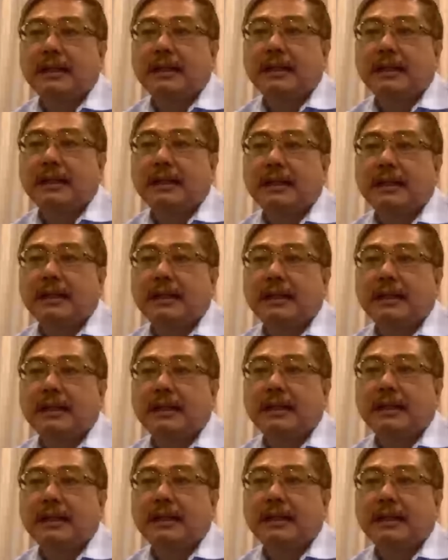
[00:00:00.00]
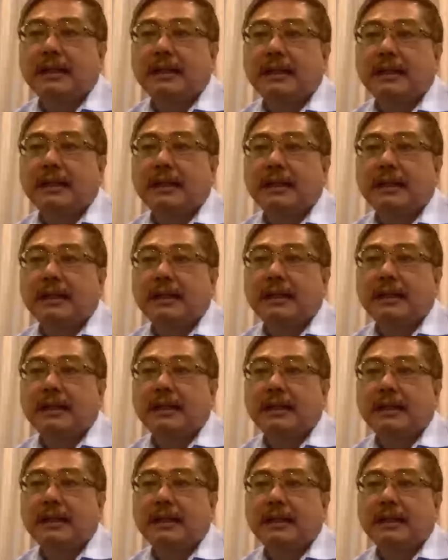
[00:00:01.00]
ก็คือต้นเดือนสิงหาอันนั้น
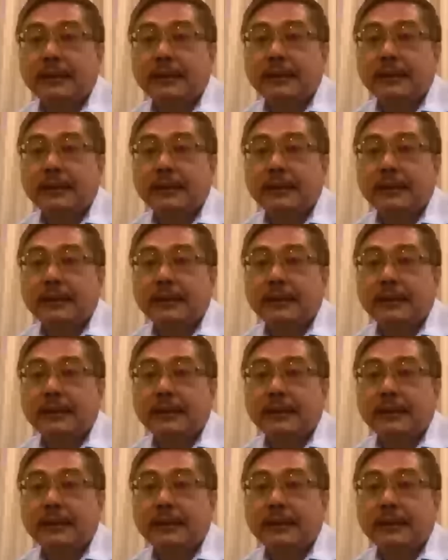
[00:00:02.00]
อาจ